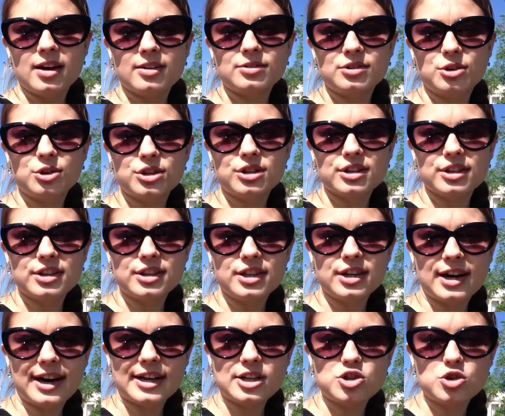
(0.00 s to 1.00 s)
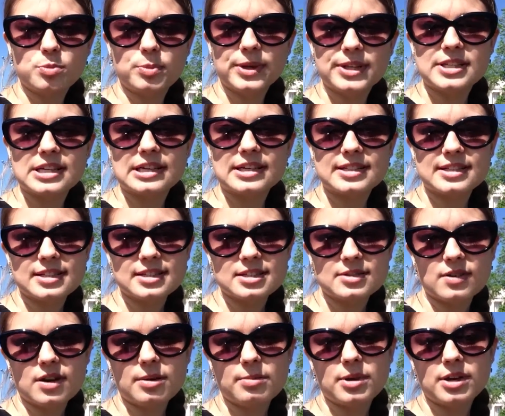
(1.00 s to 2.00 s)
Вот. И хочу поделиться
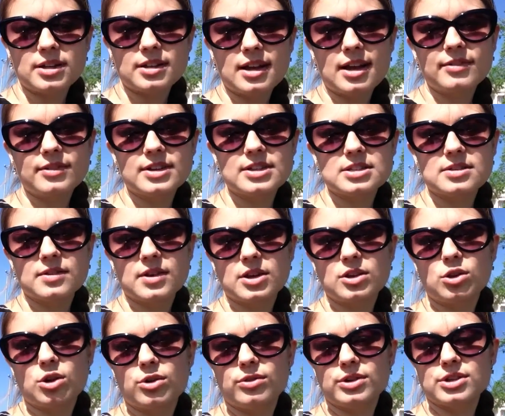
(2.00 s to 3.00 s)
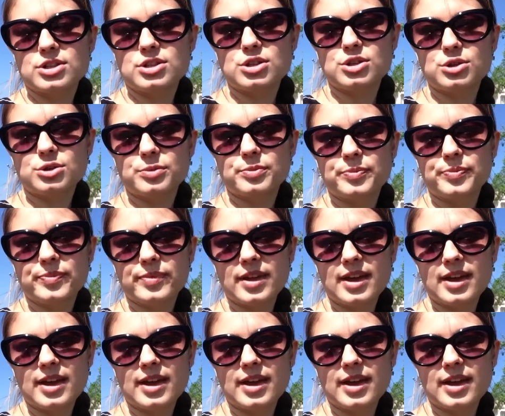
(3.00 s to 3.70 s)
с вами главной своей новостью –